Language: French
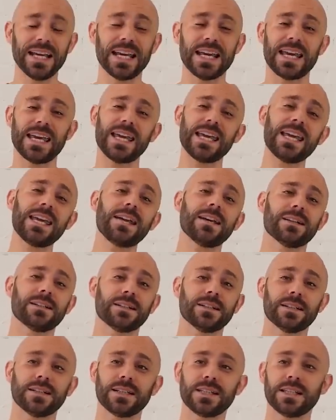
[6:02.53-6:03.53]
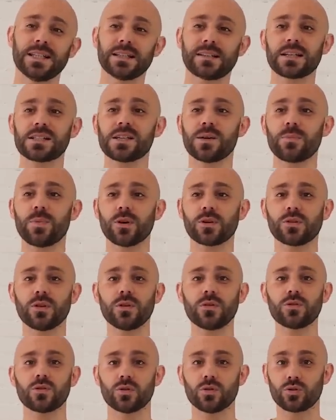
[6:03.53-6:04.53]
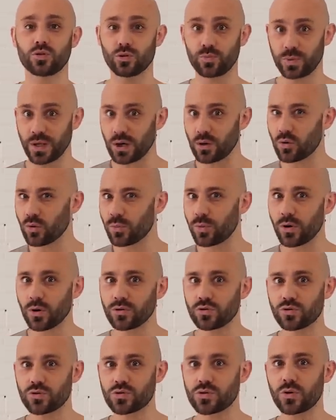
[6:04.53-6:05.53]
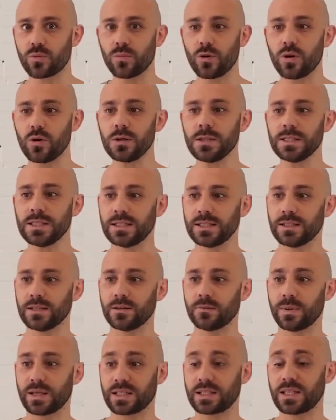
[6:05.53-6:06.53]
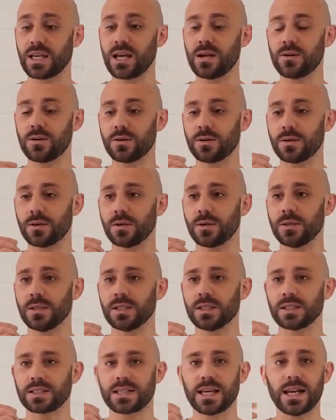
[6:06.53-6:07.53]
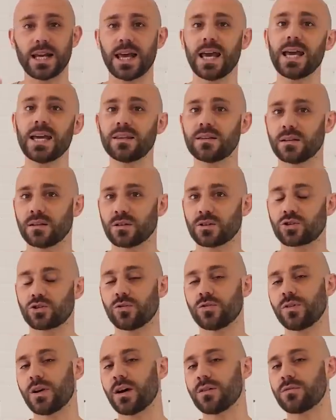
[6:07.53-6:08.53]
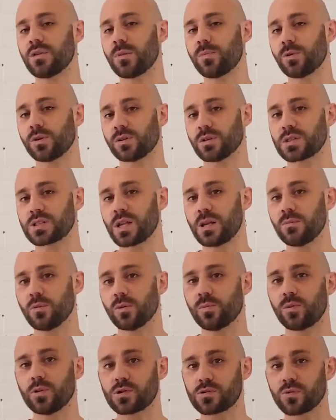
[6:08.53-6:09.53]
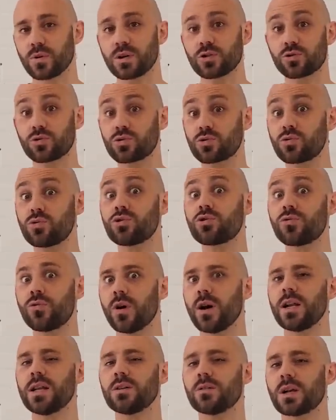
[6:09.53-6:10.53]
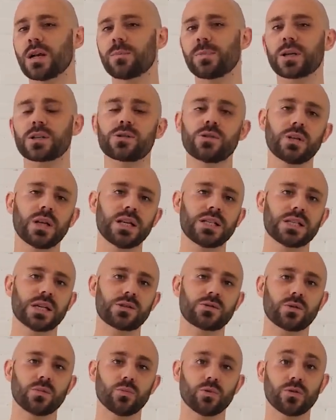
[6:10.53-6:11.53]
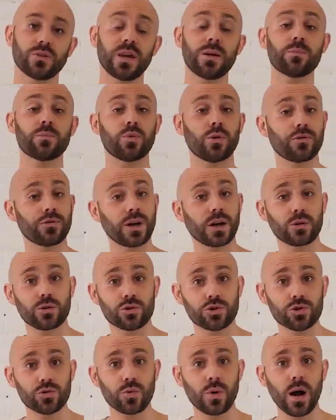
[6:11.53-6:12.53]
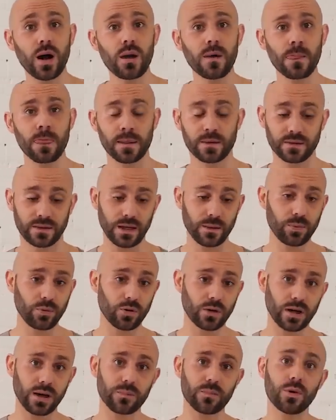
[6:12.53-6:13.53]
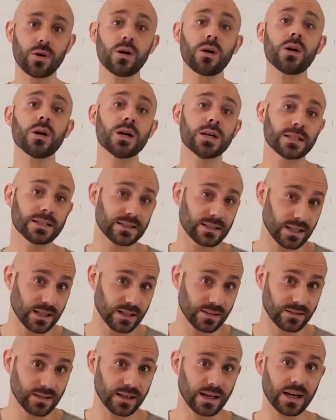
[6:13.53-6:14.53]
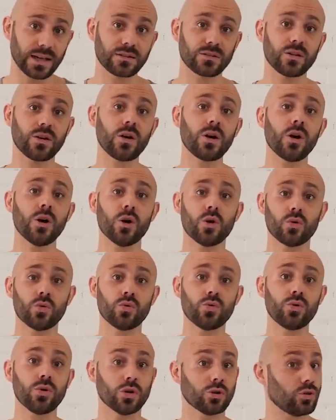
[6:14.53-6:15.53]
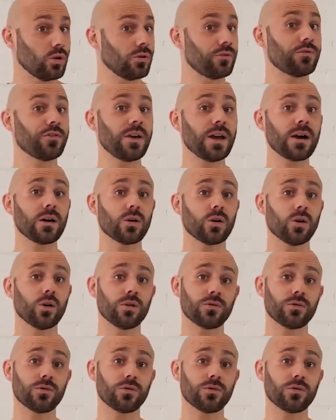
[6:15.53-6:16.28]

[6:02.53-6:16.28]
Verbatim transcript: Et il est très important de, bien comprendre justement bah, quel quelle aide je vais avoir potentiellement besoin, jusqu'où je veux aller dans la personnalisation de mon thème pour faire le choix d'un programmeur, d'un intégrateur ou euh, de le faire euh,